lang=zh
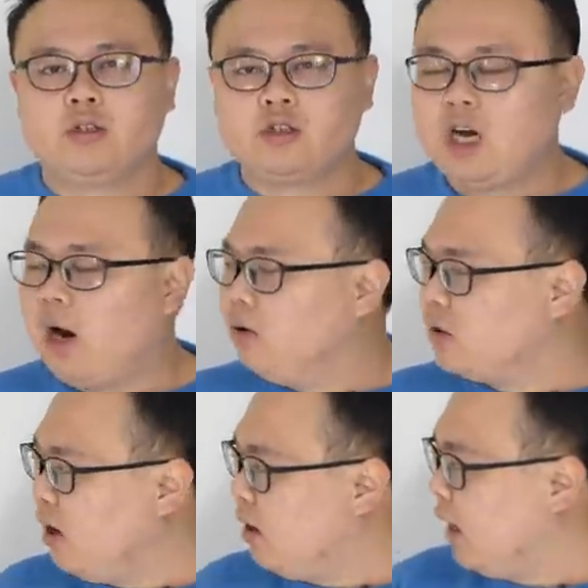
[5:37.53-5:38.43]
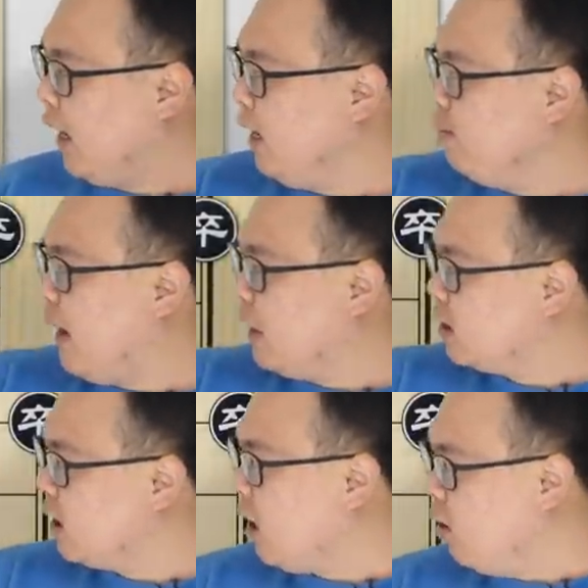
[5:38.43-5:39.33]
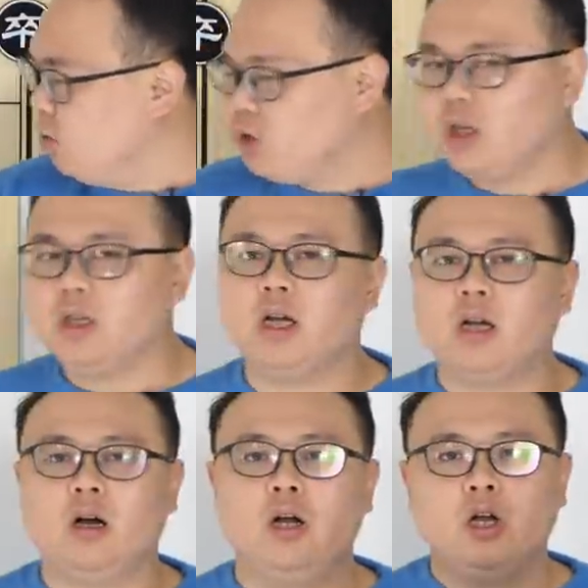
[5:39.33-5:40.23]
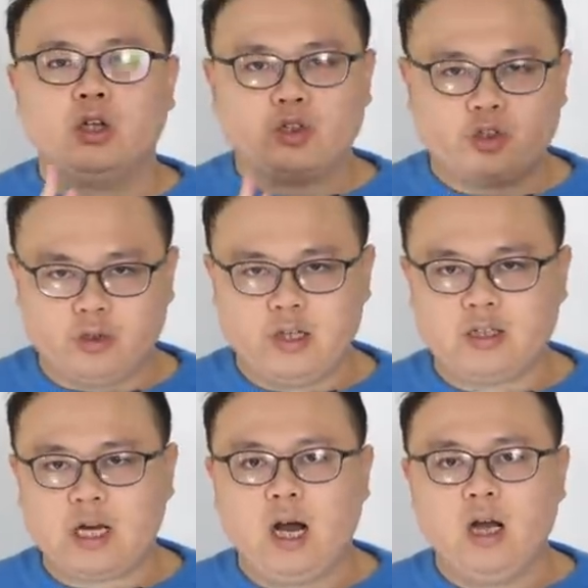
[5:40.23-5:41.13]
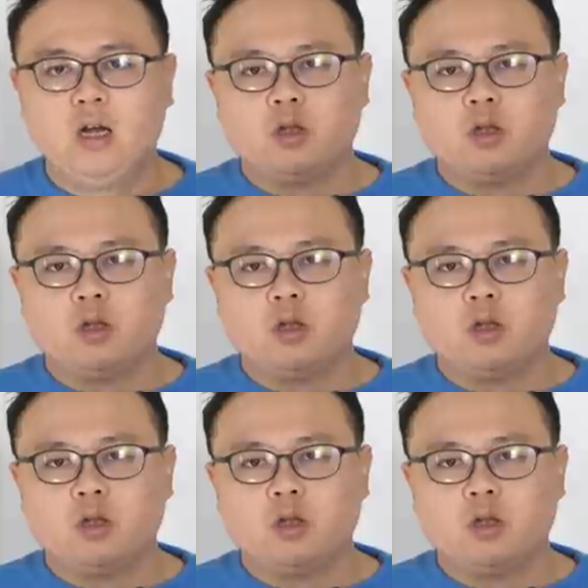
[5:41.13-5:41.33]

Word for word: 找到了黑马调整的一个时间差，